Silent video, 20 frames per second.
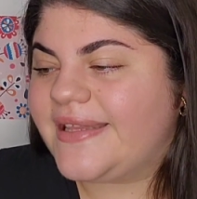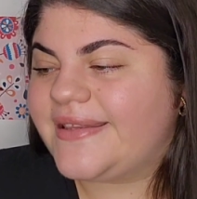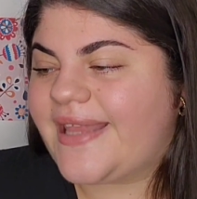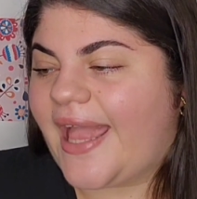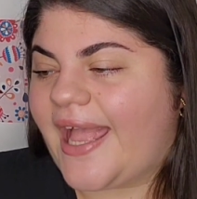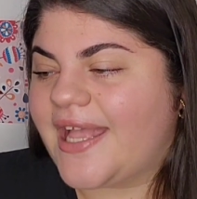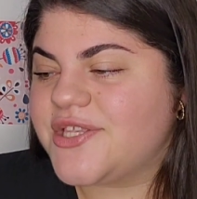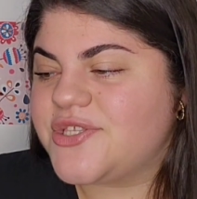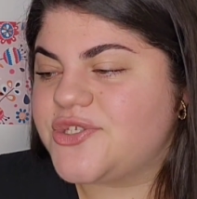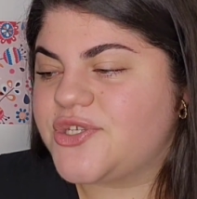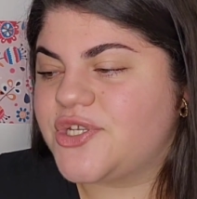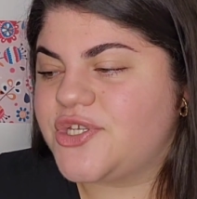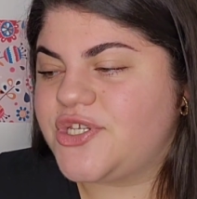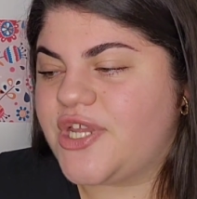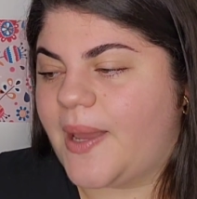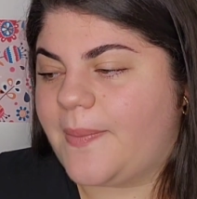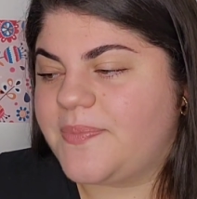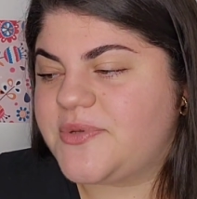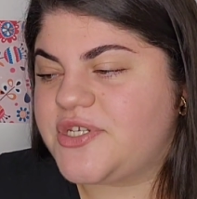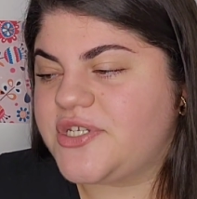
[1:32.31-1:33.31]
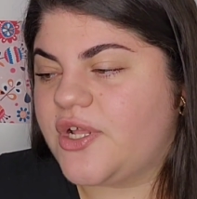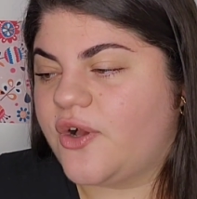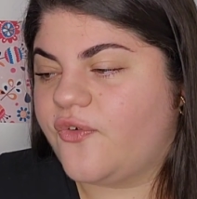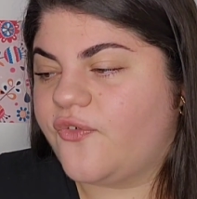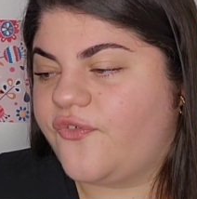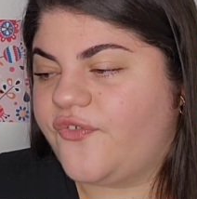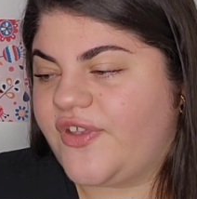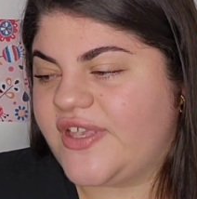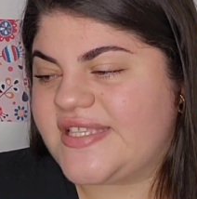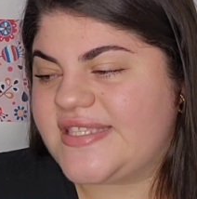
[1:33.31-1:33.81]
teste de
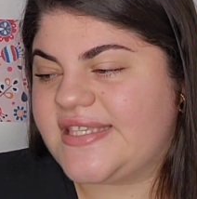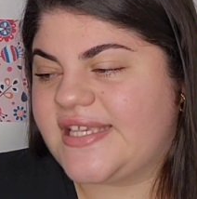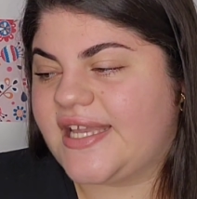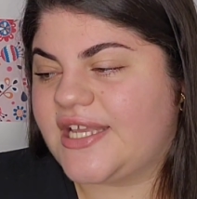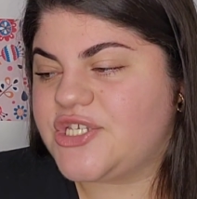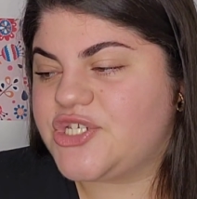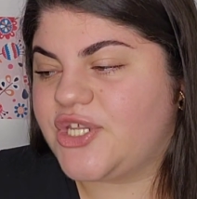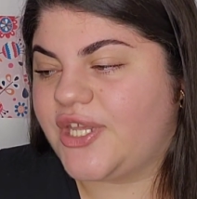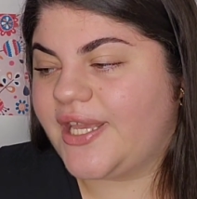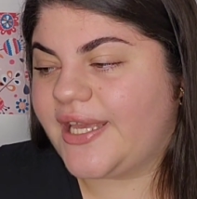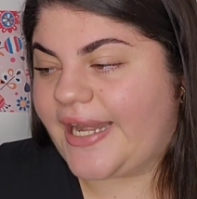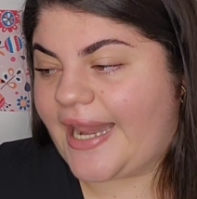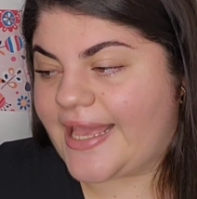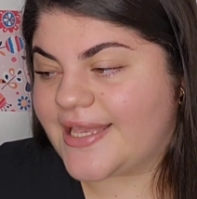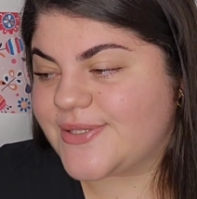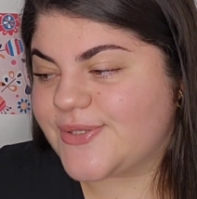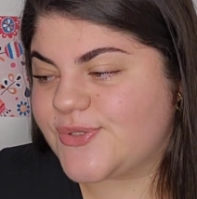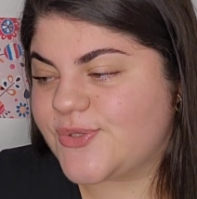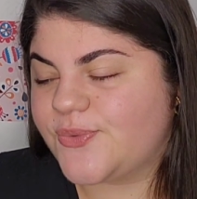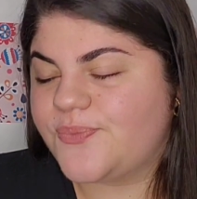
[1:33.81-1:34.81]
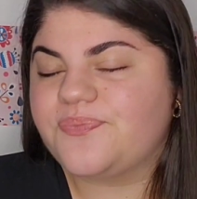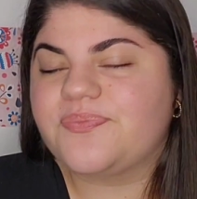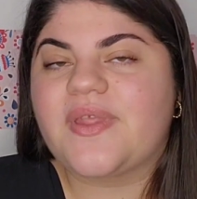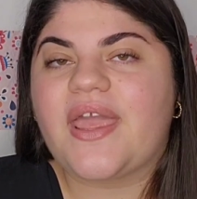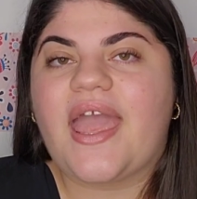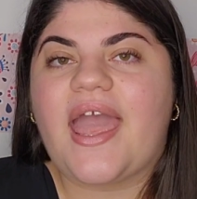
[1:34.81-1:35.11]
aptidão física de ingresso,